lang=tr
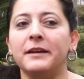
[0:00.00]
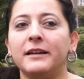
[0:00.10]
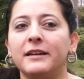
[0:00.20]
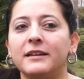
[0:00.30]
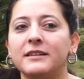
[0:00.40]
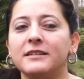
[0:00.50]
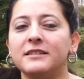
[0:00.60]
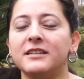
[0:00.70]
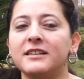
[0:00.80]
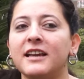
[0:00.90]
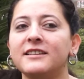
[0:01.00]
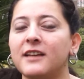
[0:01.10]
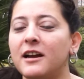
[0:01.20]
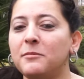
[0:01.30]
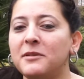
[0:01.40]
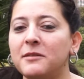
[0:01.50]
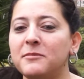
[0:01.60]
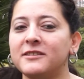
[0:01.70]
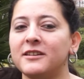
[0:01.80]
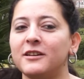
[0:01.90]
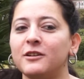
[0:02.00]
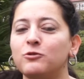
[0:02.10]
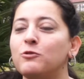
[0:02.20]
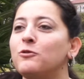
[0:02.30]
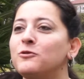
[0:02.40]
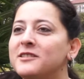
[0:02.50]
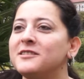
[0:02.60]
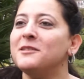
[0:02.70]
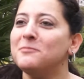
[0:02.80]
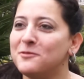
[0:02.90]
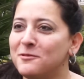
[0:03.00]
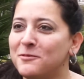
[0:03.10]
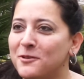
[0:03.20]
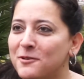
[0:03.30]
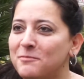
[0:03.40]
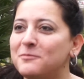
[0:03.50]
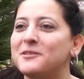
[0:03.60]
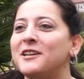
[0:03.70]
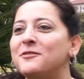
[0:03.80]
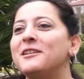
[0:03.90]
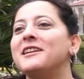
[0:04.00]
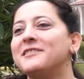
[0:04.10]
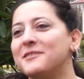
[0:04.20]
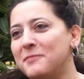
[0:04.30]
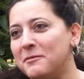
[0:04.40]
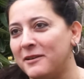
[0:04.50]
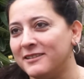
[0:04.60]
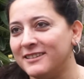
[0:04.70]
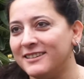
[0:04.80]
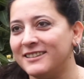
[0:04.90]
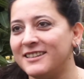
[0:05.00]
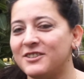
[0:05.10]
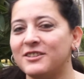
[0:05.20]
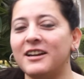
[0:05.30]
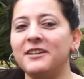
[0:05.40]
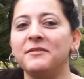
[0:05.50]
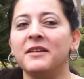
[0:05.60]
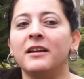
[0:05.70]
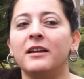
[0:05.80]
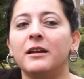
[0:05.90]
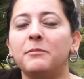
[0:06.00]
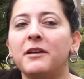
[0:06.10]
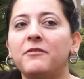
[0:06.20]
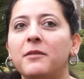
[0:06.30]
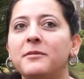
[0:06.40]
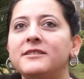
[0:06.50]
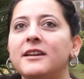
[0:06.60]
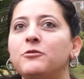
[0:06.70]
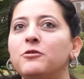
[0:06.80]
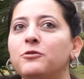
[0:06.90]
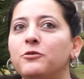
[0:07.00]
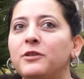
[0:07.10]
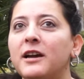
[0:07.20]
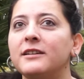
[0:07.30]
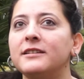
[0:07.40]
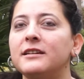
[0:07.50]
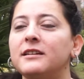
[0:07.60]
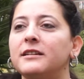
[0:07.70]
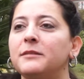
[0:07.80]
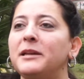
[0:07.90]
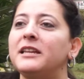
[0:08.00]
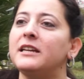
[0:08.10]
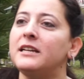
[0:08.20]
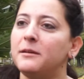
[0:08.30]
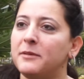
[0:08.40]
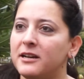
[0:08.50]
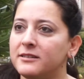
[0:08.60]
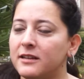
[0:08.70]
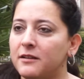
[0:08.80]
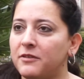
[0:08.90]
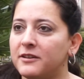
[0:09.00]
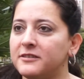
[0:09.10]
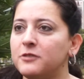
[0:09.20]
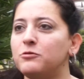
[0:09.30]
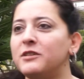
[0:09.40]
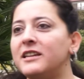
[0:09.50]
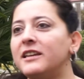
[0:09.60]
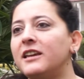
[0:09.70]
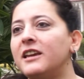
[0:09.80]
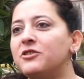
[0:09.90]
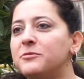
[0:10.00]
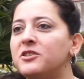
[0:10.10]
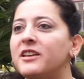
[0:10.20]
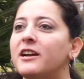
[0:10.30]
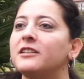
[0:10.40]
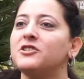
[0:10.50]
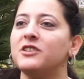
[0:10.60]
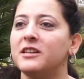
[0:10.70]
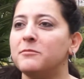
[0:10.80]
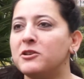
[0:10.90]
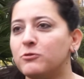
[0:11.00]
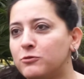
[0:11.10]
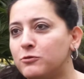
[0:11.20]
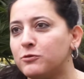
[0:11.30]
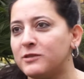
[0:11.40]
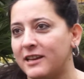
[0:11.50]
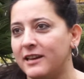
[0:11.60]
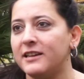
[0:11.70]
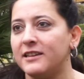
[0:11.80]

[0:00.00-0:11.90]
E, şirket sahiplerimiz çok öncesinde bu durumu görüp bu sektöre yatırım yapan kişiler. prefabrik sektörü dünyada bilinirliği biraz daha fazla. Türkiye'deki geçmiş geçmişi de yaklaşık 25-30 seneye